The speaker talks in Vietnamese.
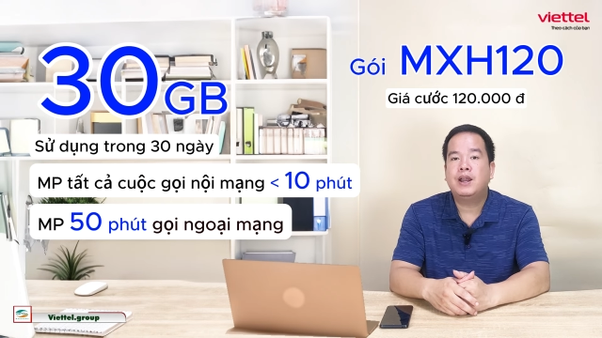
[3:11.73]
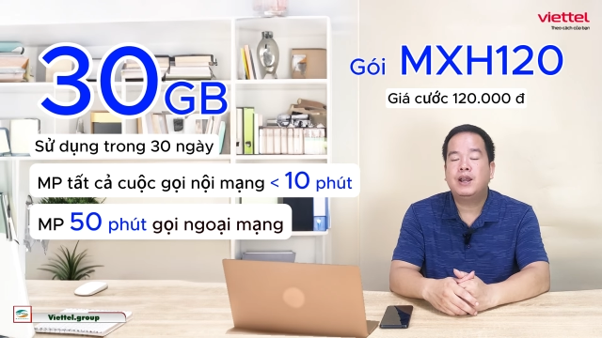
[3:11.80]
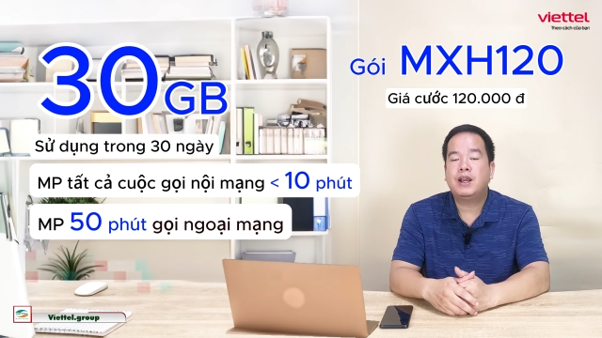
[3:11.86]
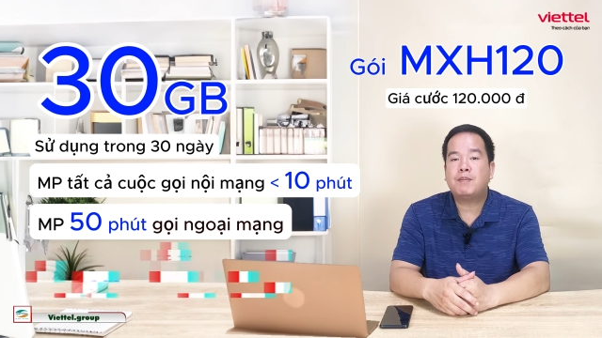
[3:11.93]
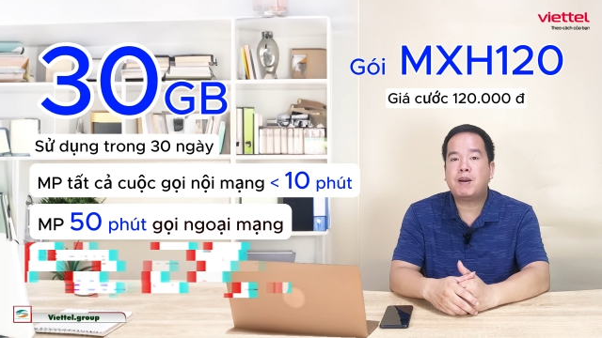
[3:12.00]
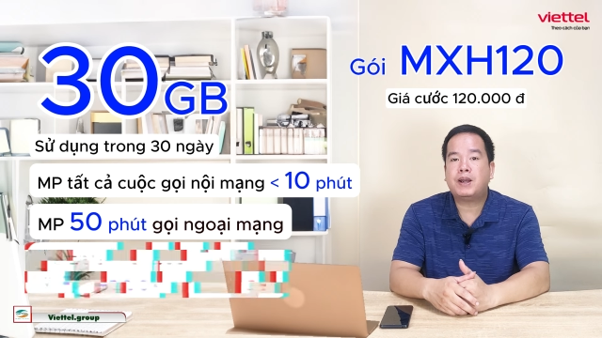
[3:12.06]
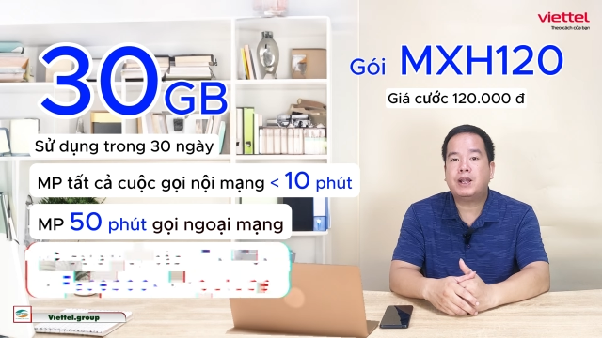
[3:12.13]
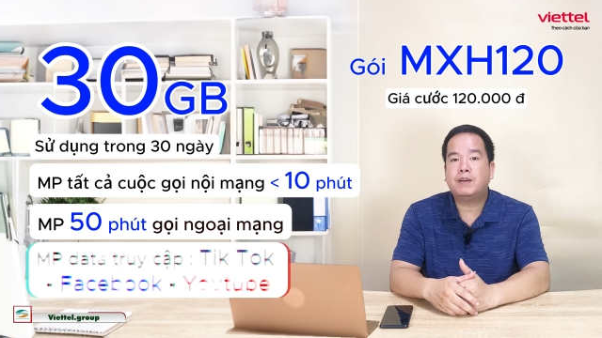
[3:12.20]

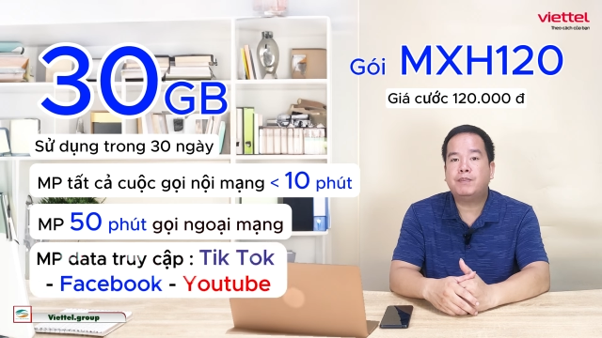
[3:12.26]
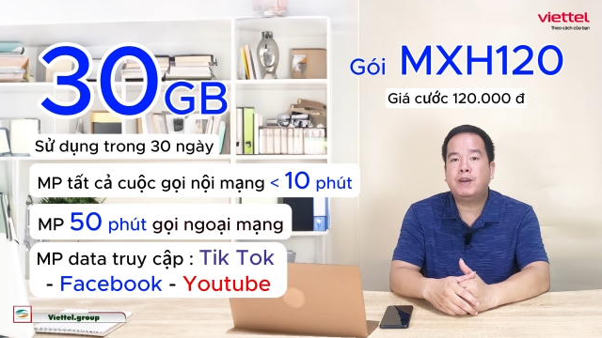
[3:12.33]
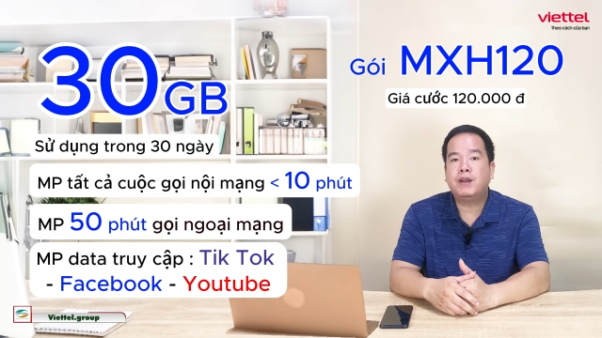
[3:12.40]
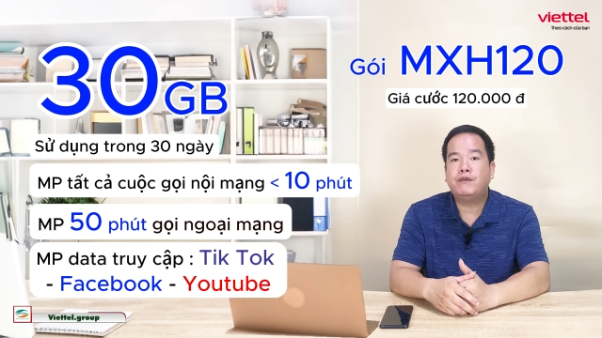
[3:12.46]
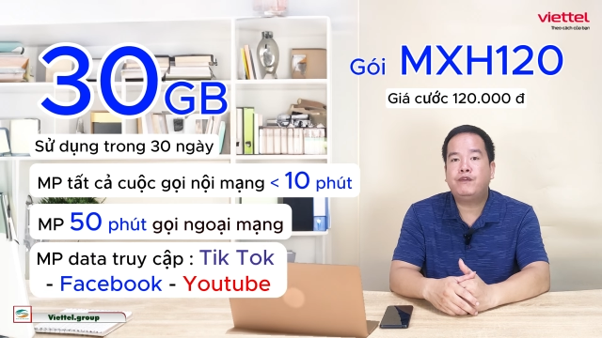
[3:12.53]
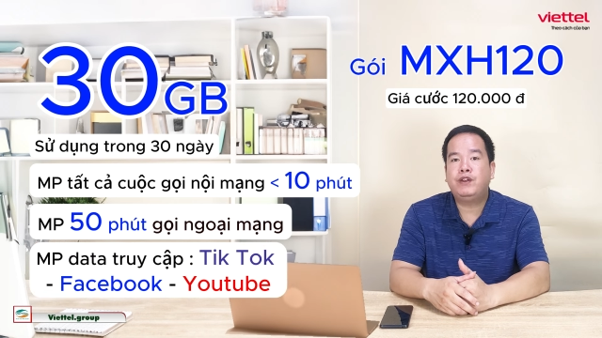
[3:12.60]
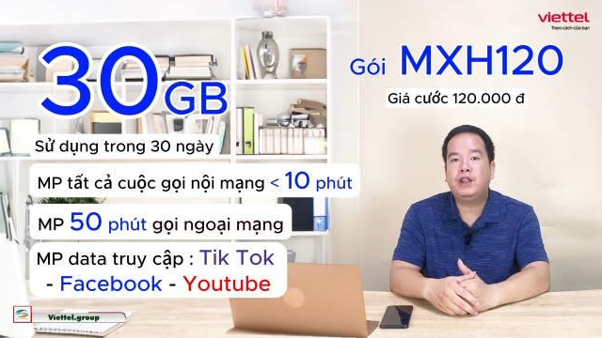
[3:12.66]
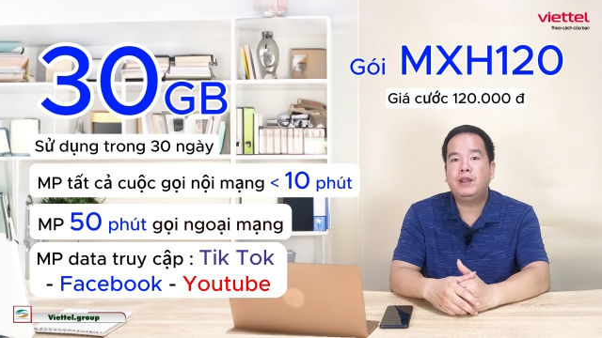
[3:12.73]
là bạn được
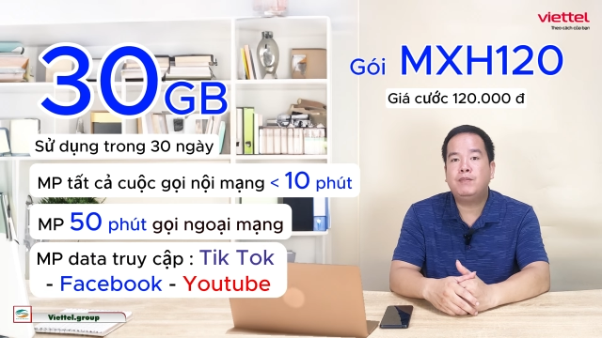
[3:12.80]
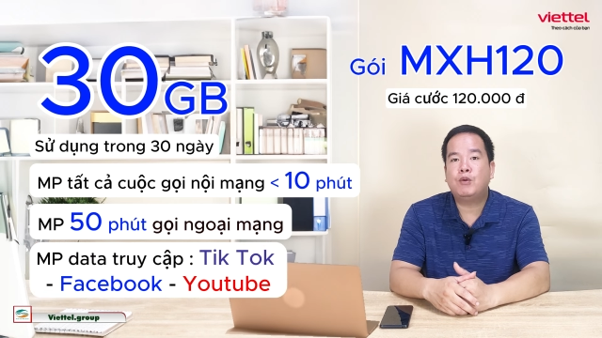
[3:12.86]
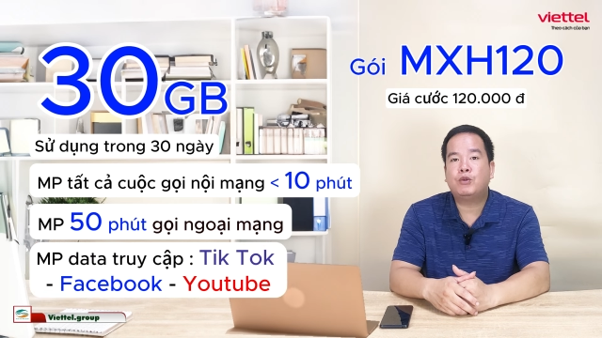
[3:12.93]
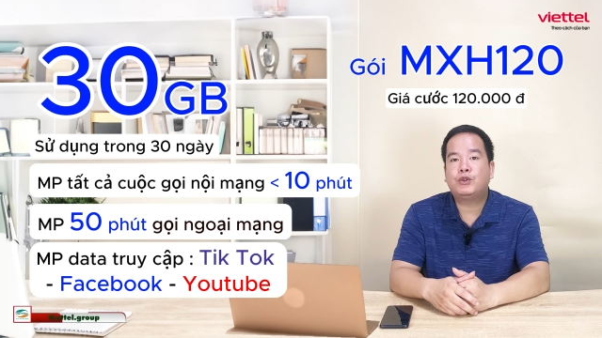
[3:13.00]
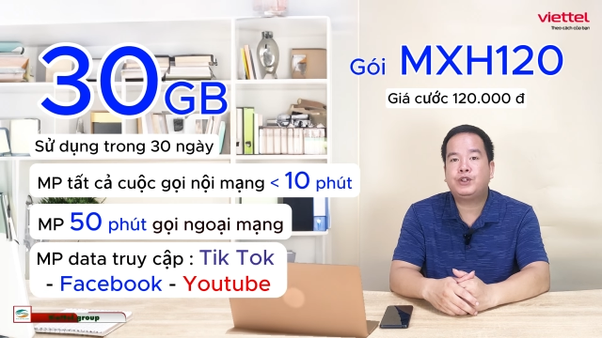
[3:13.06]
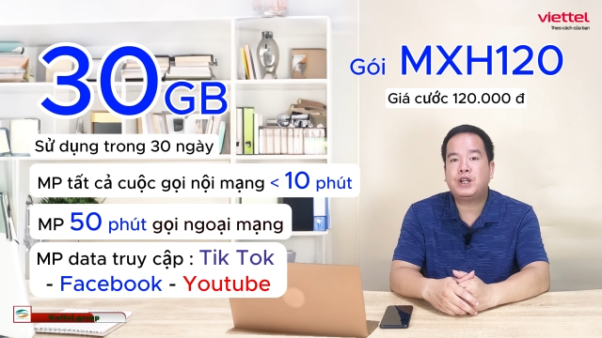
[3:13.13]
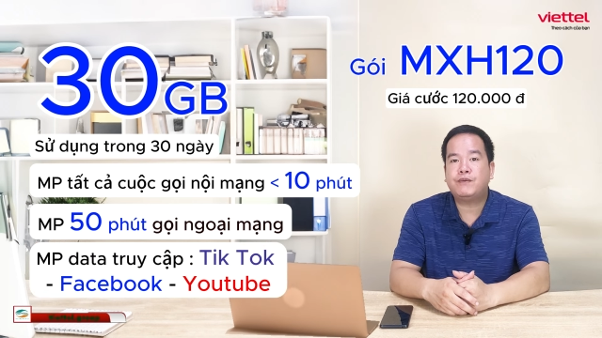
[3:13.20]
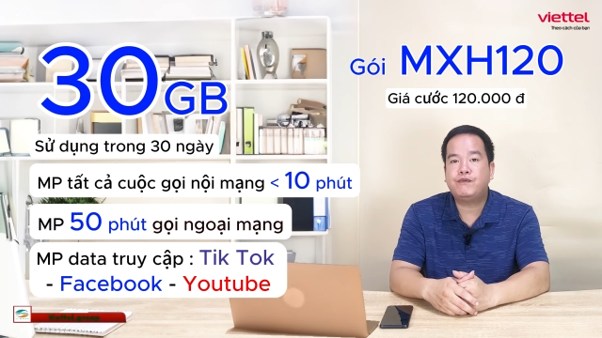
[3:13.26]
miễn phí
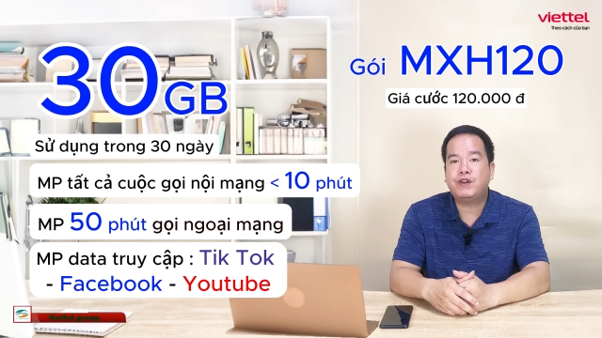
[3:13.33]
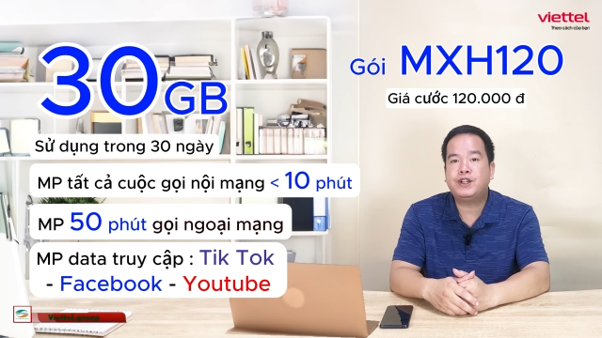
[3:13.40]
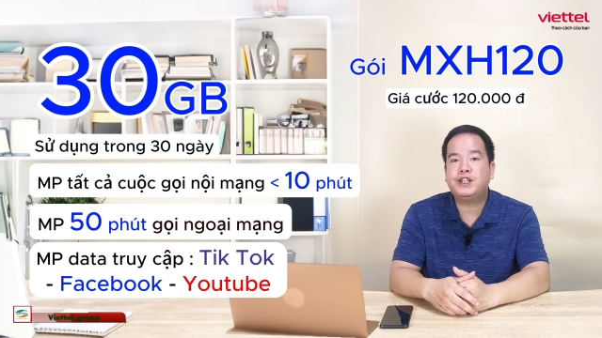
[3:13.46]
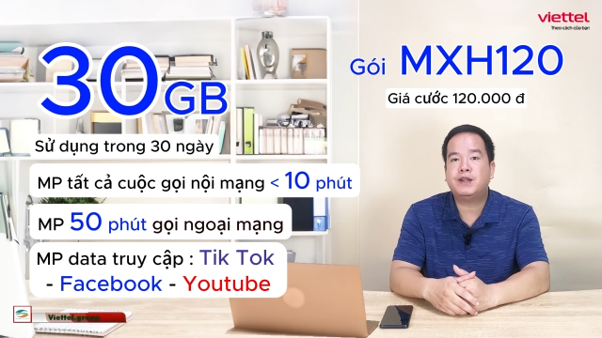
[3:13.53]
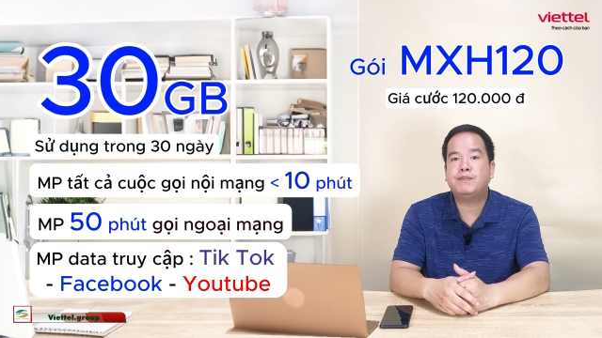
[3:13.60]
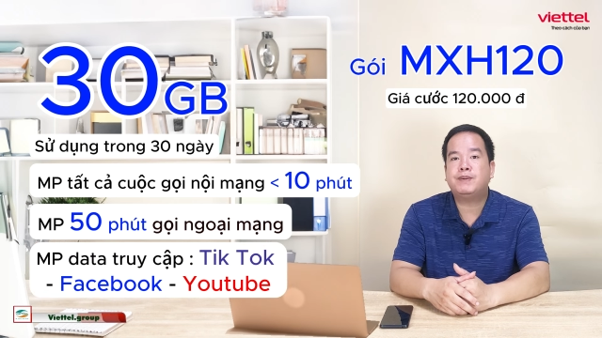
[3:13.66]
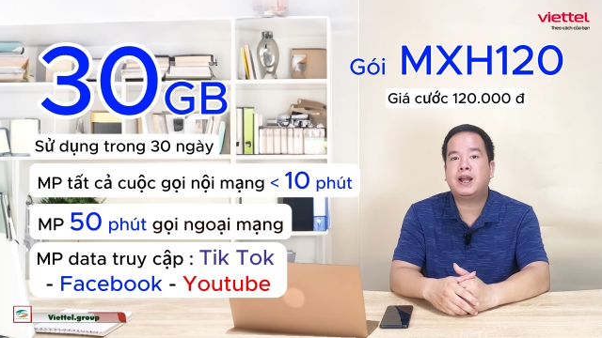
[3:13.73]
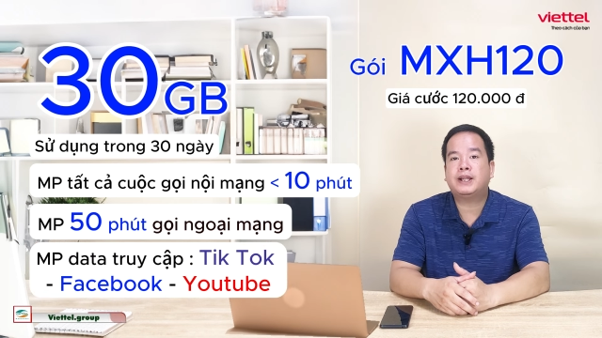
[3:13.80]
100%